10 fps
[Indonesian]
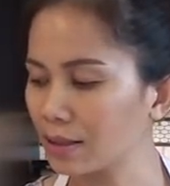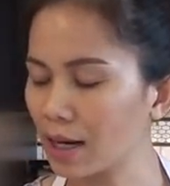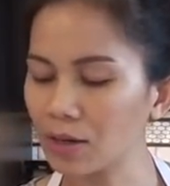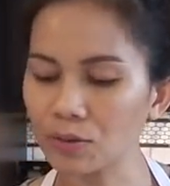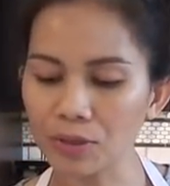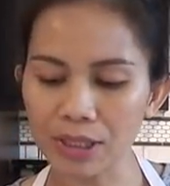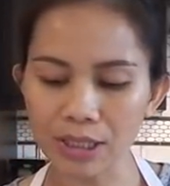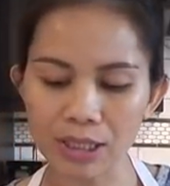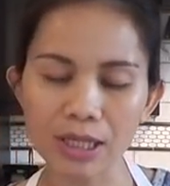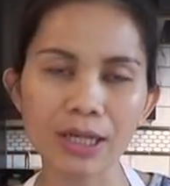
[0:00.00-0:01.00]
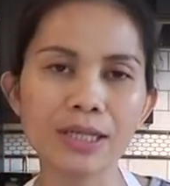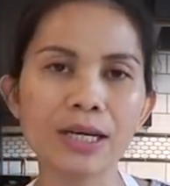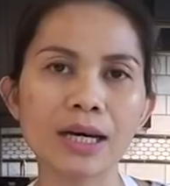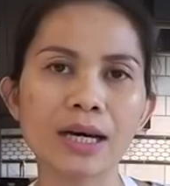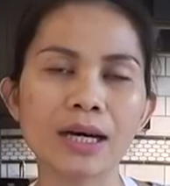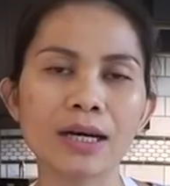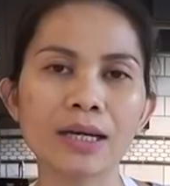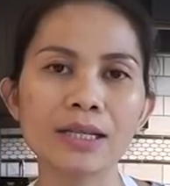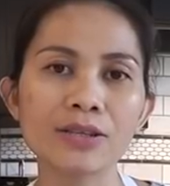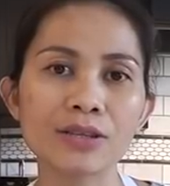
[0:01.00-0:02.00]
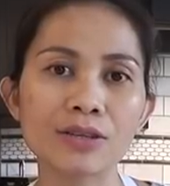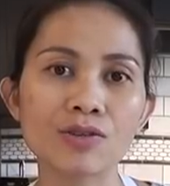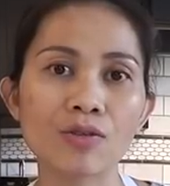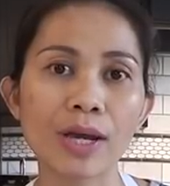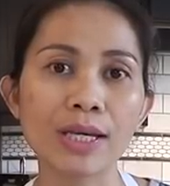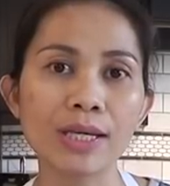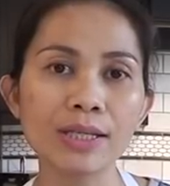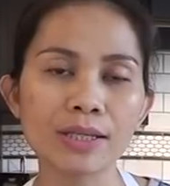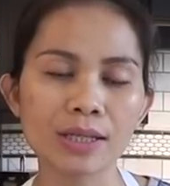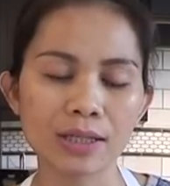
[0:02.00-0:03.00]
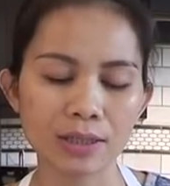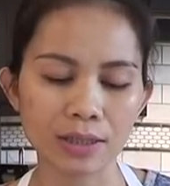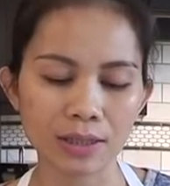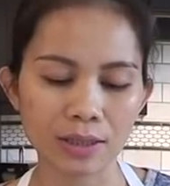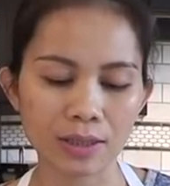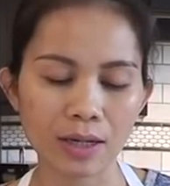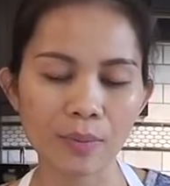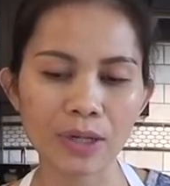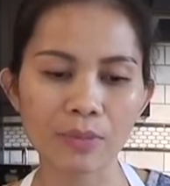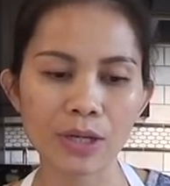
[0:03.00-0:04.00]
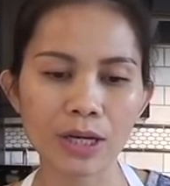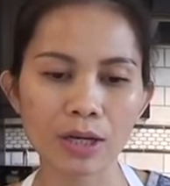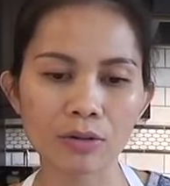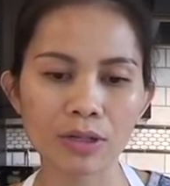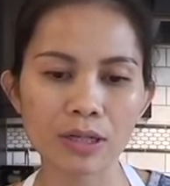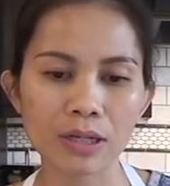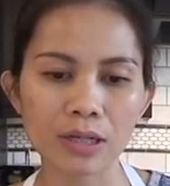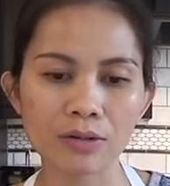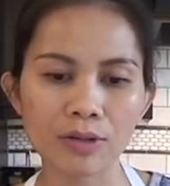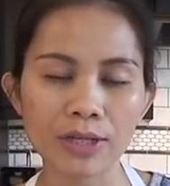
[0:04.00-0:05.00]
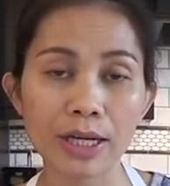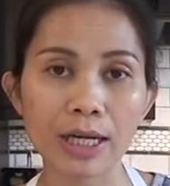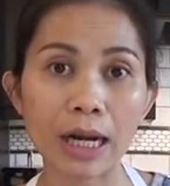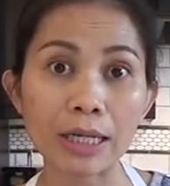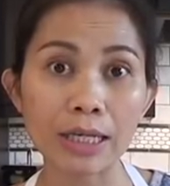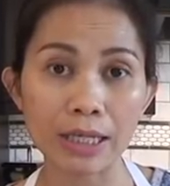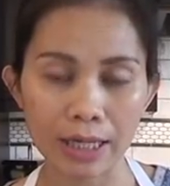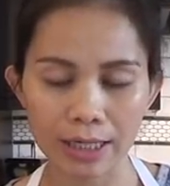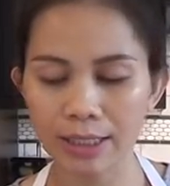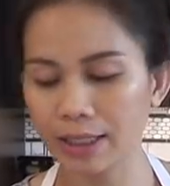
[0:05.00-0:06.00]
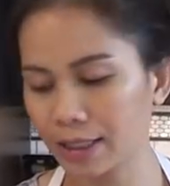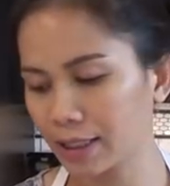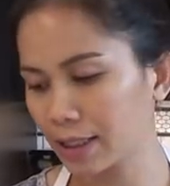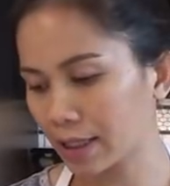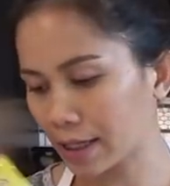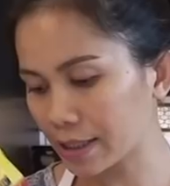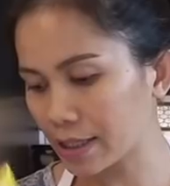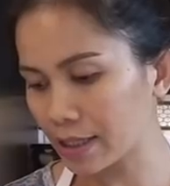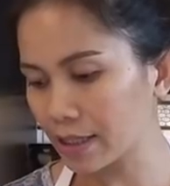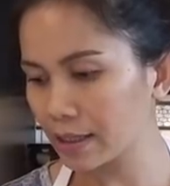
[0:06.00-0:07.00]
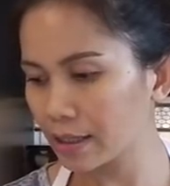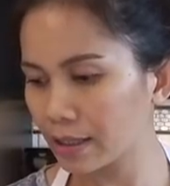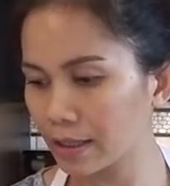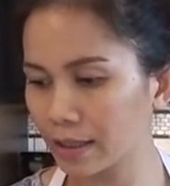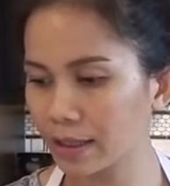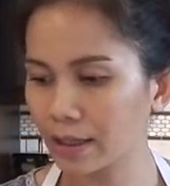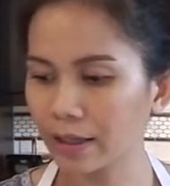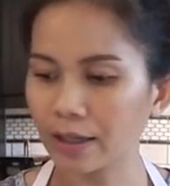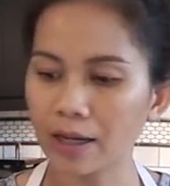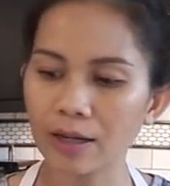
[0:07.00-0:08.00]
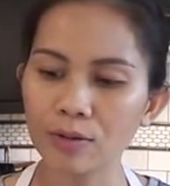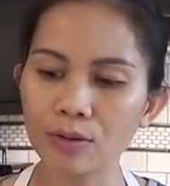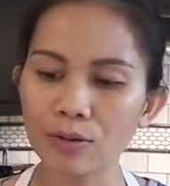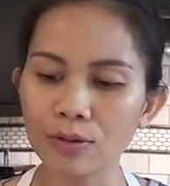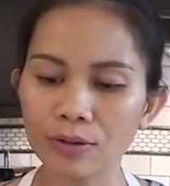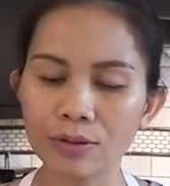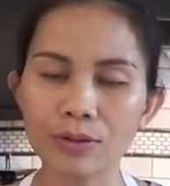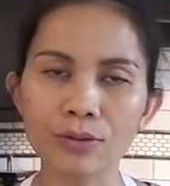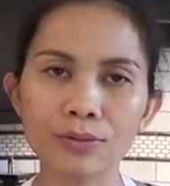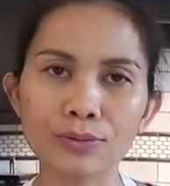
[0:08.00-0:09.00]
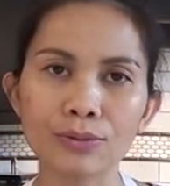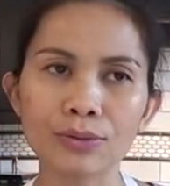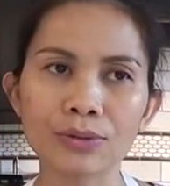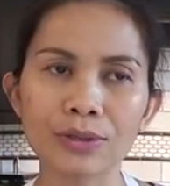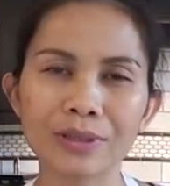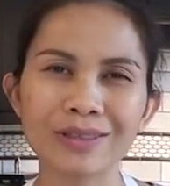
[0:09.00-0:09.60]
Lalu di sini ada instant dry yeast, uh, apa namanya kalau di Indonesia ya ragi ya, ragi. Lalu uh, untuk